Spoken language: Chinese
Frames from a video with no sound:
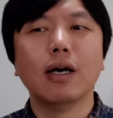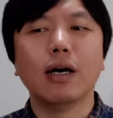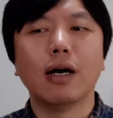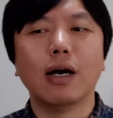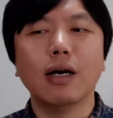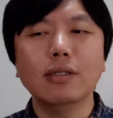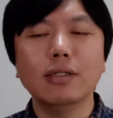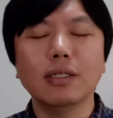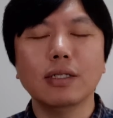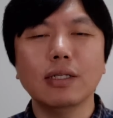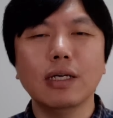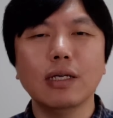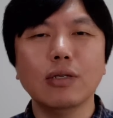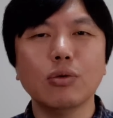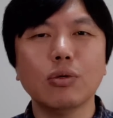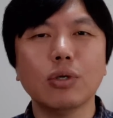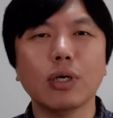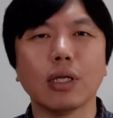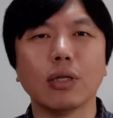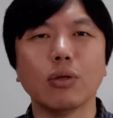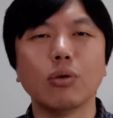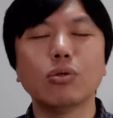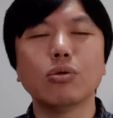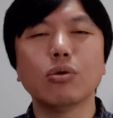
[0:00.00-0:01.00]
而且呢，就是
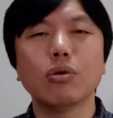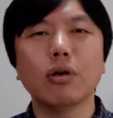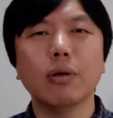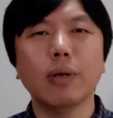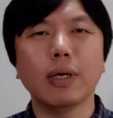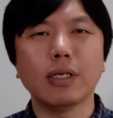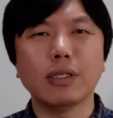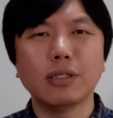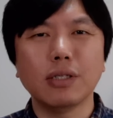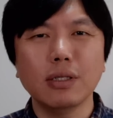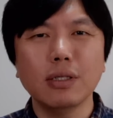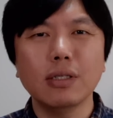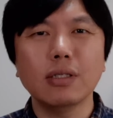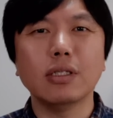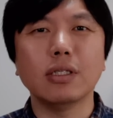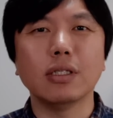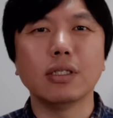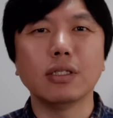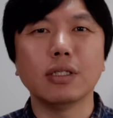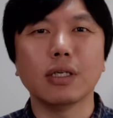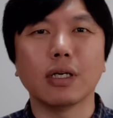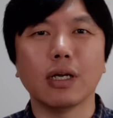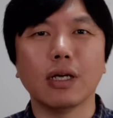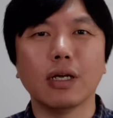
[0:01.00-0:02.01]
很多中国老百姓真的
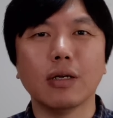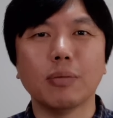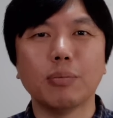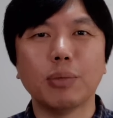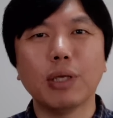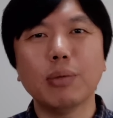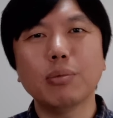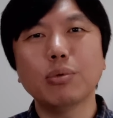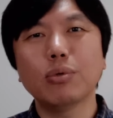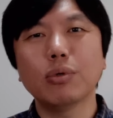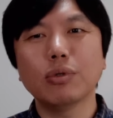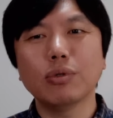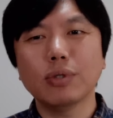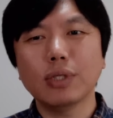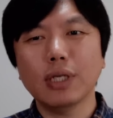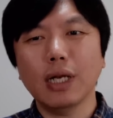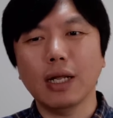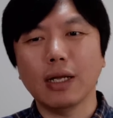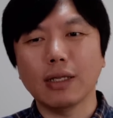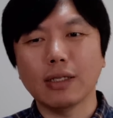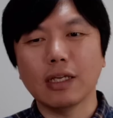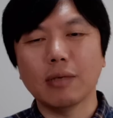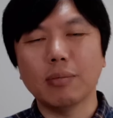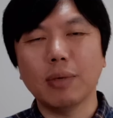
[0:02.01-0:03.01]
清醒了，别的不说，就这
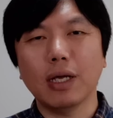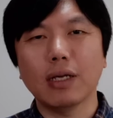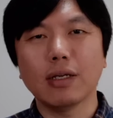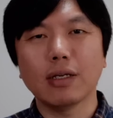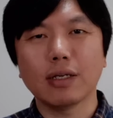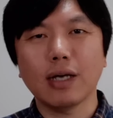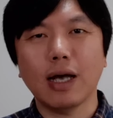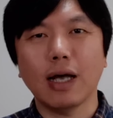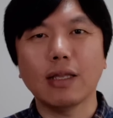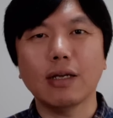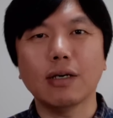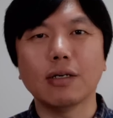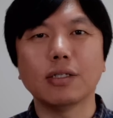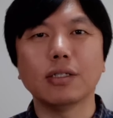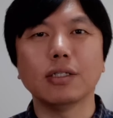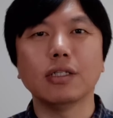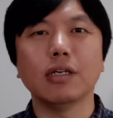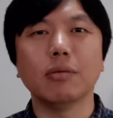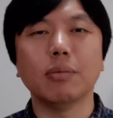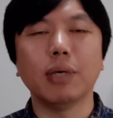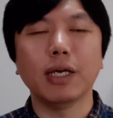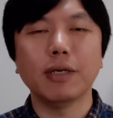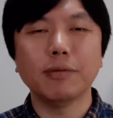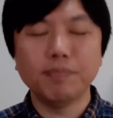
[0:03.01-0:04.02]
两天吧，卡塔尔世
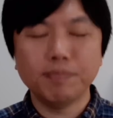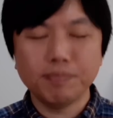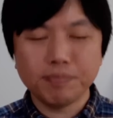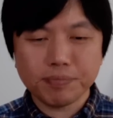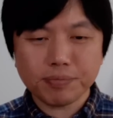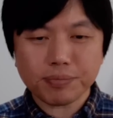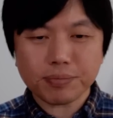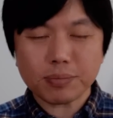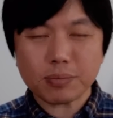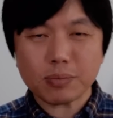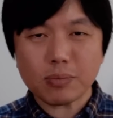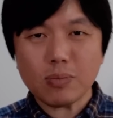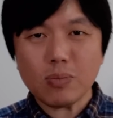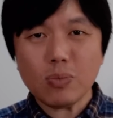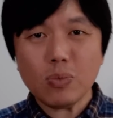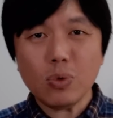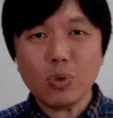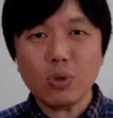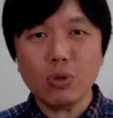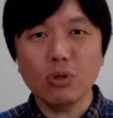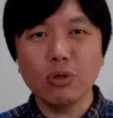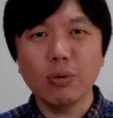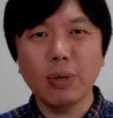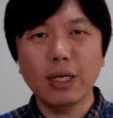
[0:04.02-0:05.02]
界杯，
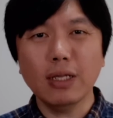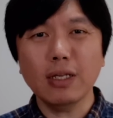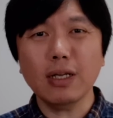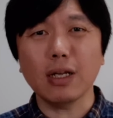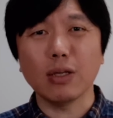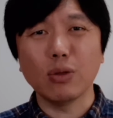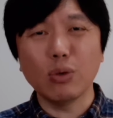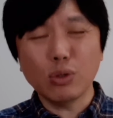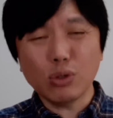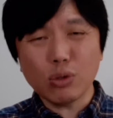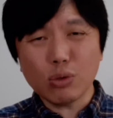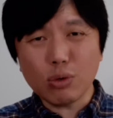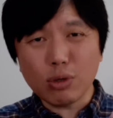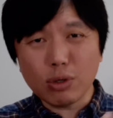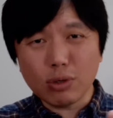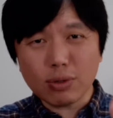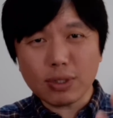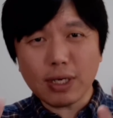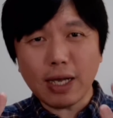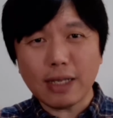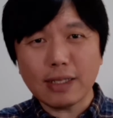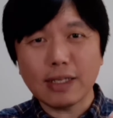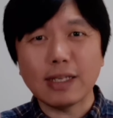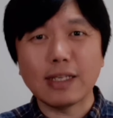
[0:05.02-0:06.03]
对吧？那很多中国人都
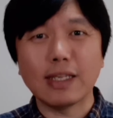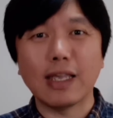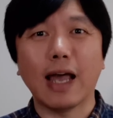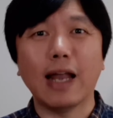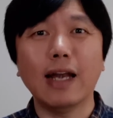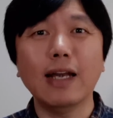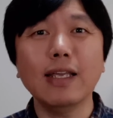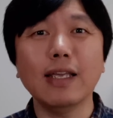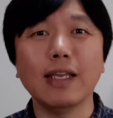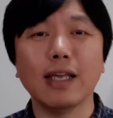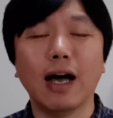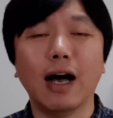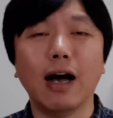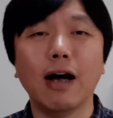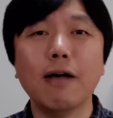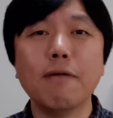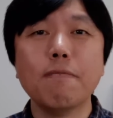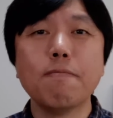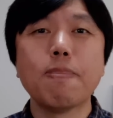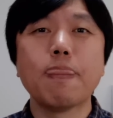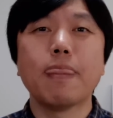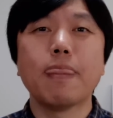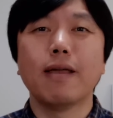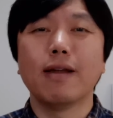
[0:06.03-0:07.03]
看在眼里啊，
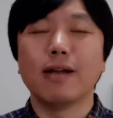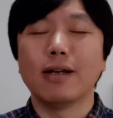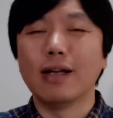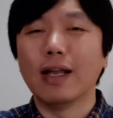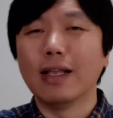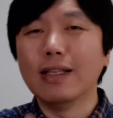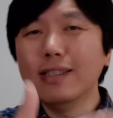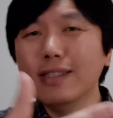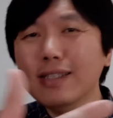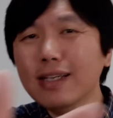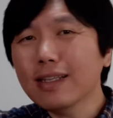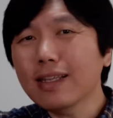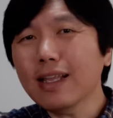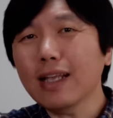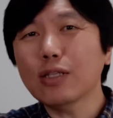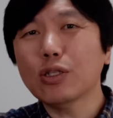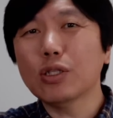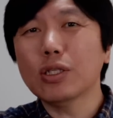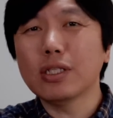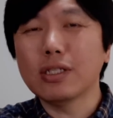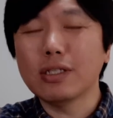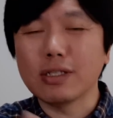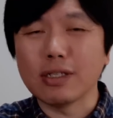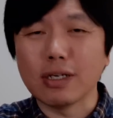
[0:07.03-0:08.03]
人家那
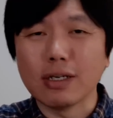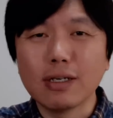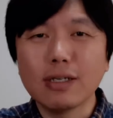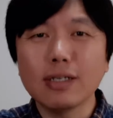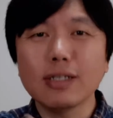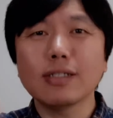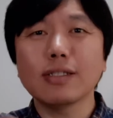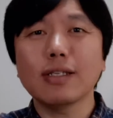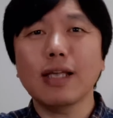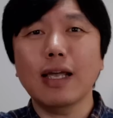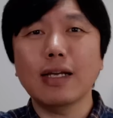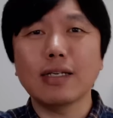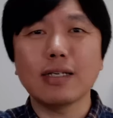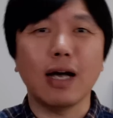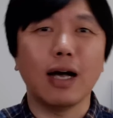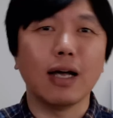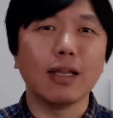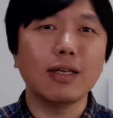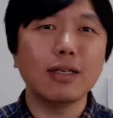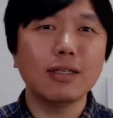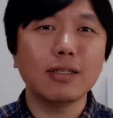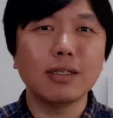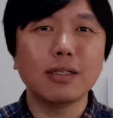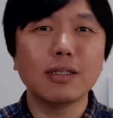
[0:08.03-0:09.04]
整个赛
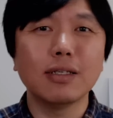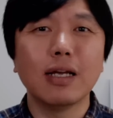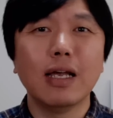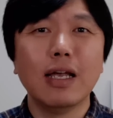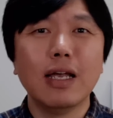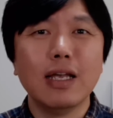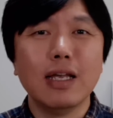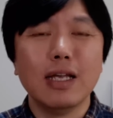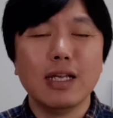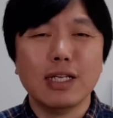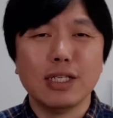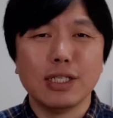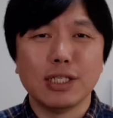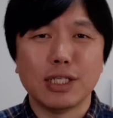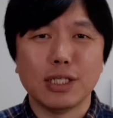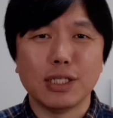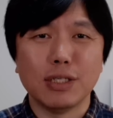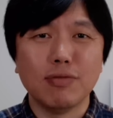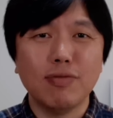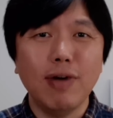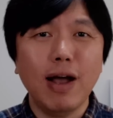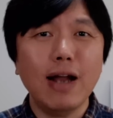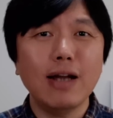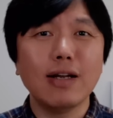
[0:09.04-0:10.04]
场那是
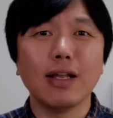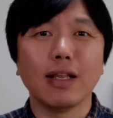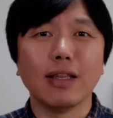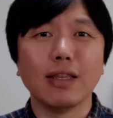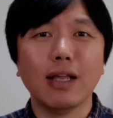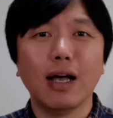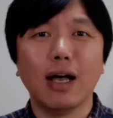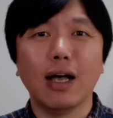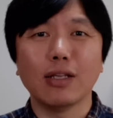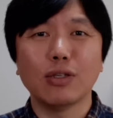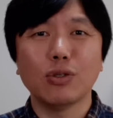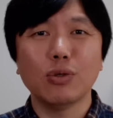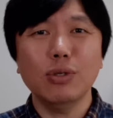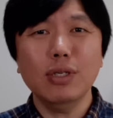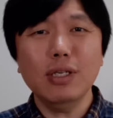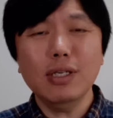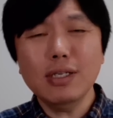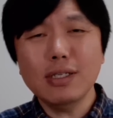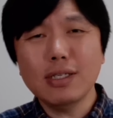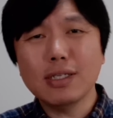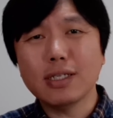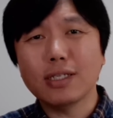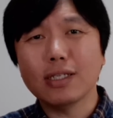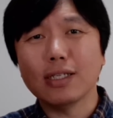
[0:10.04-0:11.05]
几万人呐，就
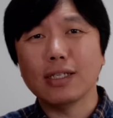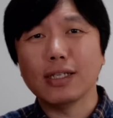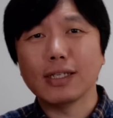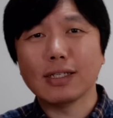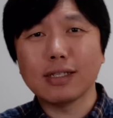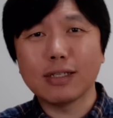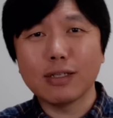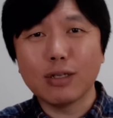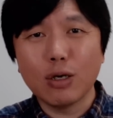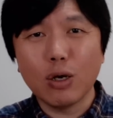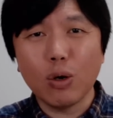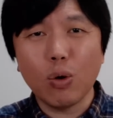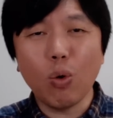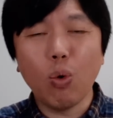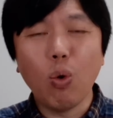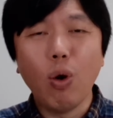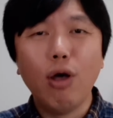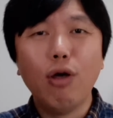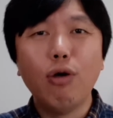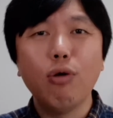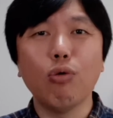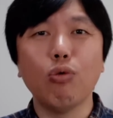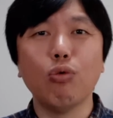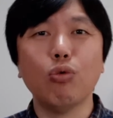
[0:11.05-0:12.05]
一起
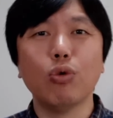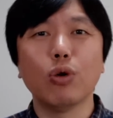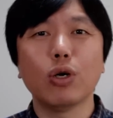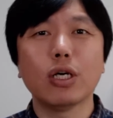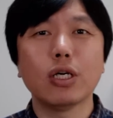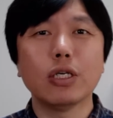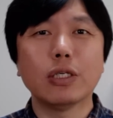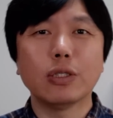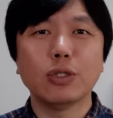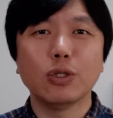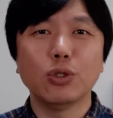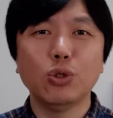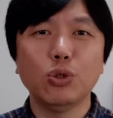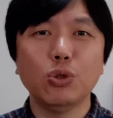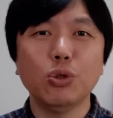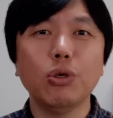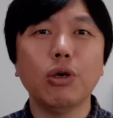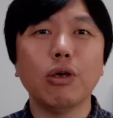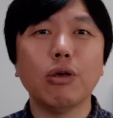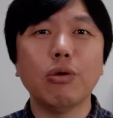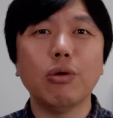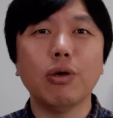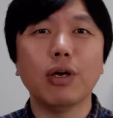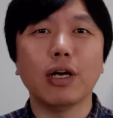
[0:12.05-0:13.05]
欢呼。
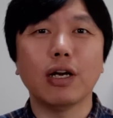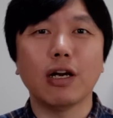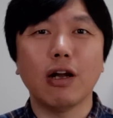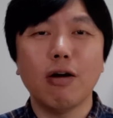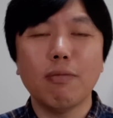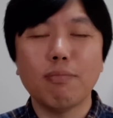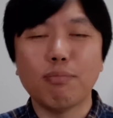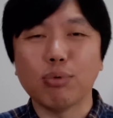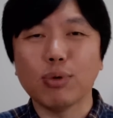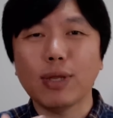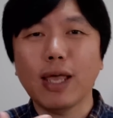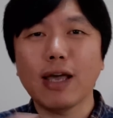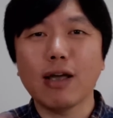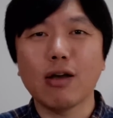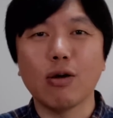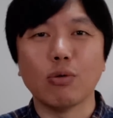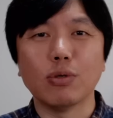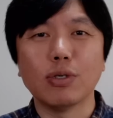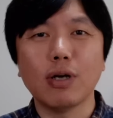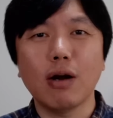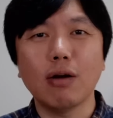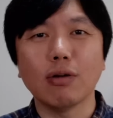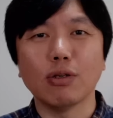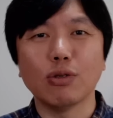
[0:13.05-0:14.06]
雀跃，然后不戴
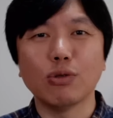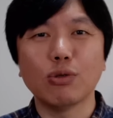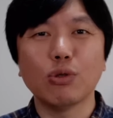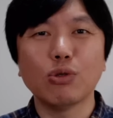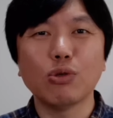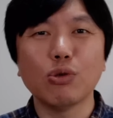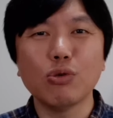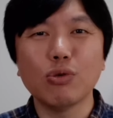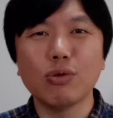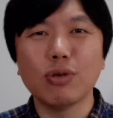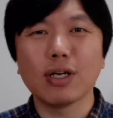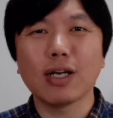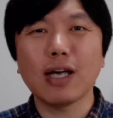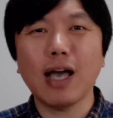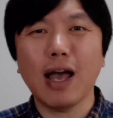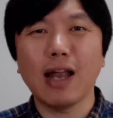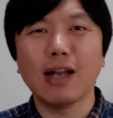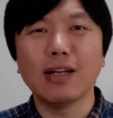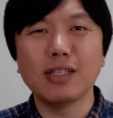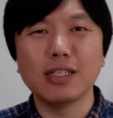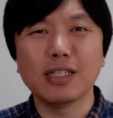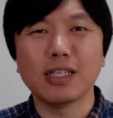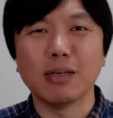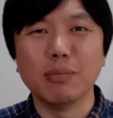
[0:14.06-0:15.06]
口罩，你说中国人看
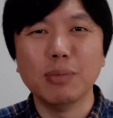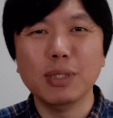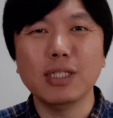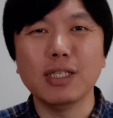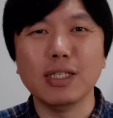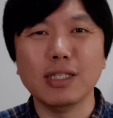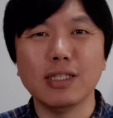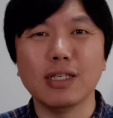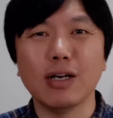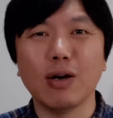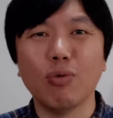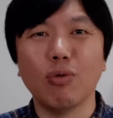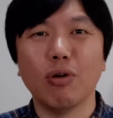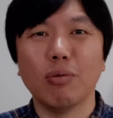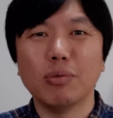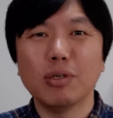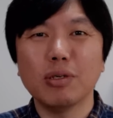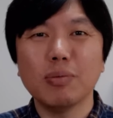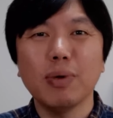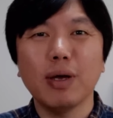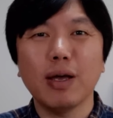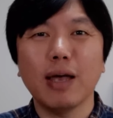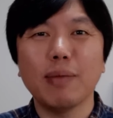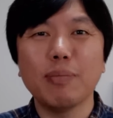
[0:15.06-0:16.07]
了是什么心情？我们
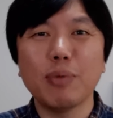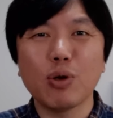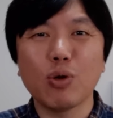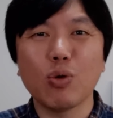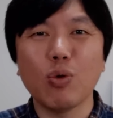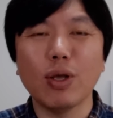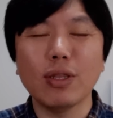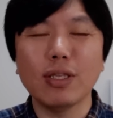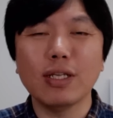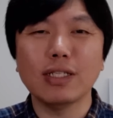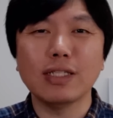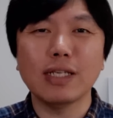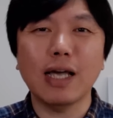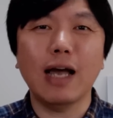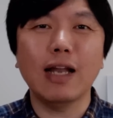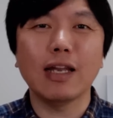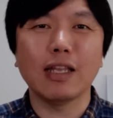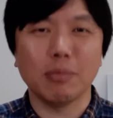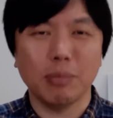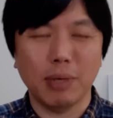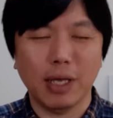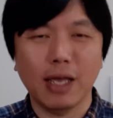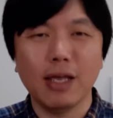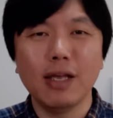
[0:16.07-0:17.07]
这边还被关在家
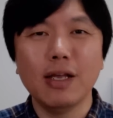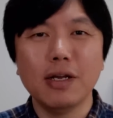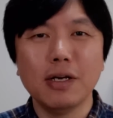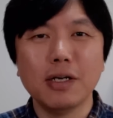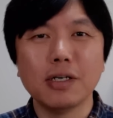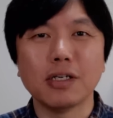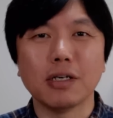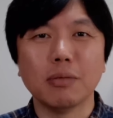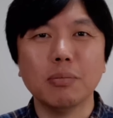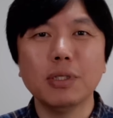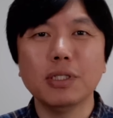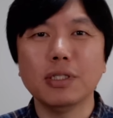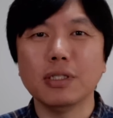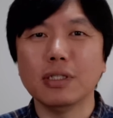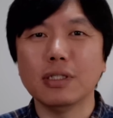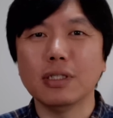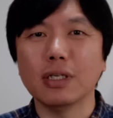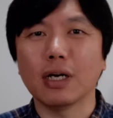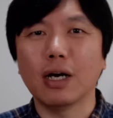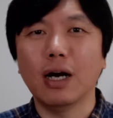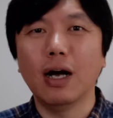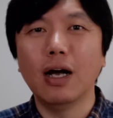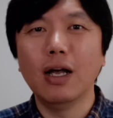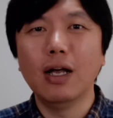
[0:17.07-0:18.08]
里面，什么心
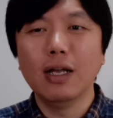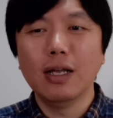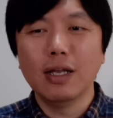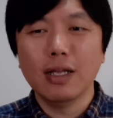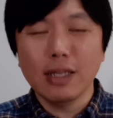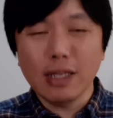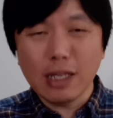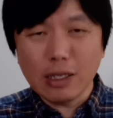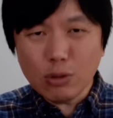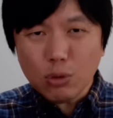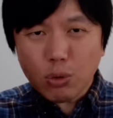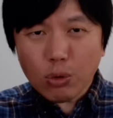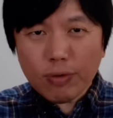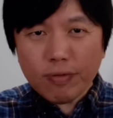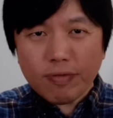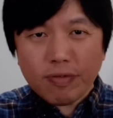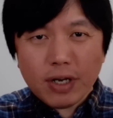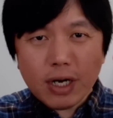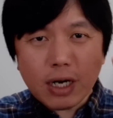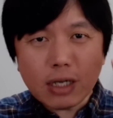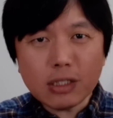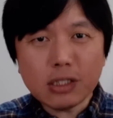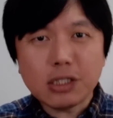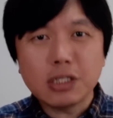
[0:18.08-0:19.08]
情啊？他就会
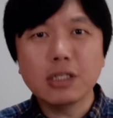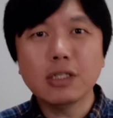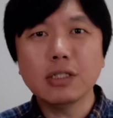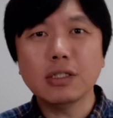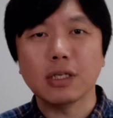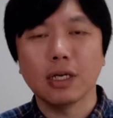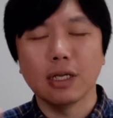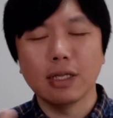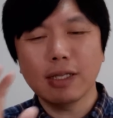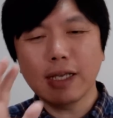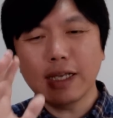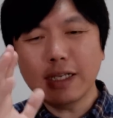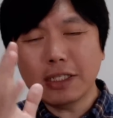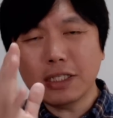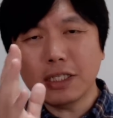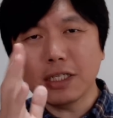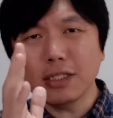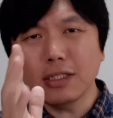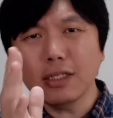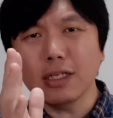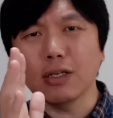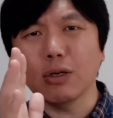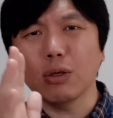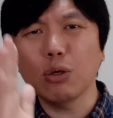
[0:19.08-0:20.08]
非常清醒，他一清
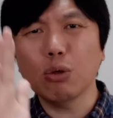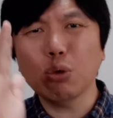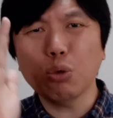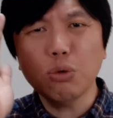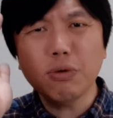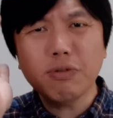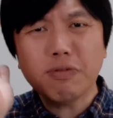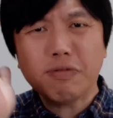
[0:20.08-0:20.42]
醒以后，他就会